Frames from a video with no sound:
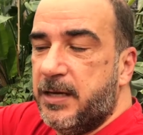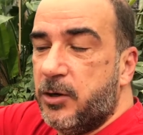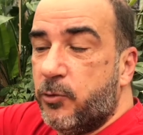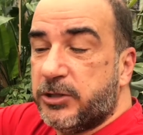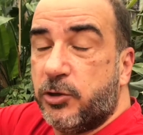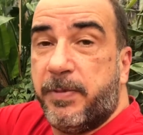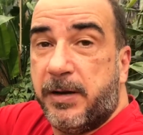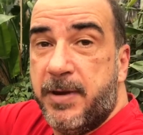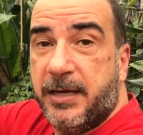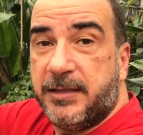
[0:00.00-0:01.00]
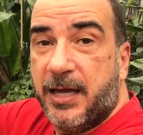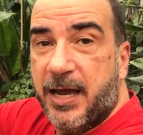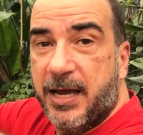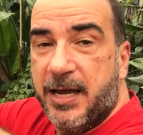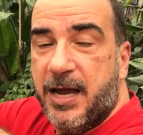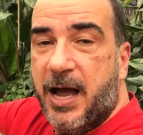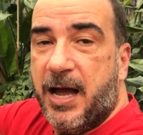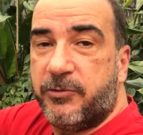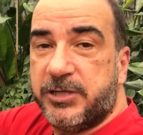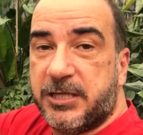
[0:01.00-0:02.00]
questo permette
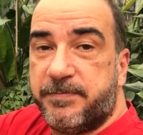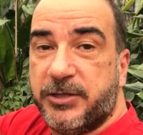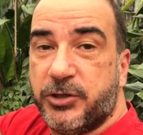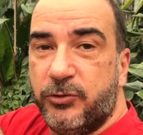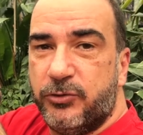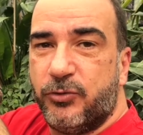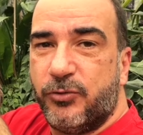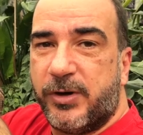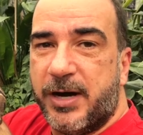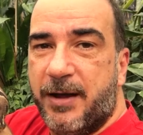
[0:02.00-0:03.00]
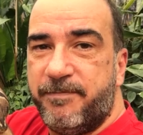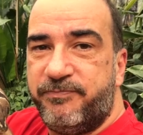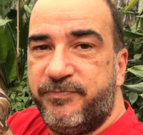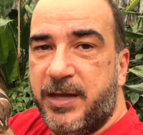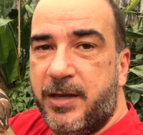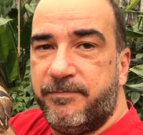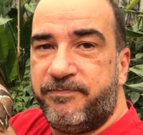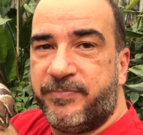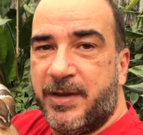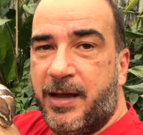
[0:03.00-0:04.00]
a questa specie notturna di
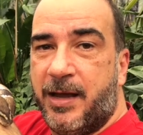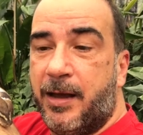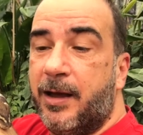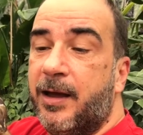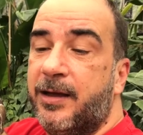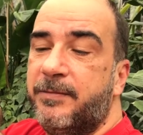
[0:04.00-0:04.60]
eh,